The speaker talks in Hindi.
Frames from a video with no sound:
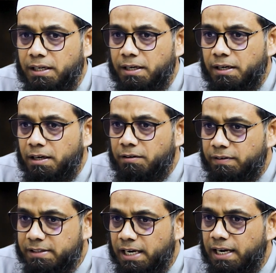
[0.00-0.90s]

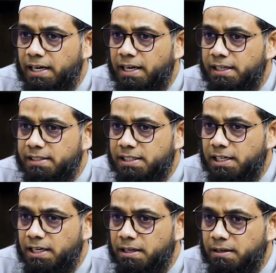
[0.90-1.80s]
फ़ज़ाइल हैं
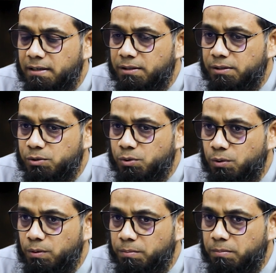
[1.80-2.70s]
इसके जो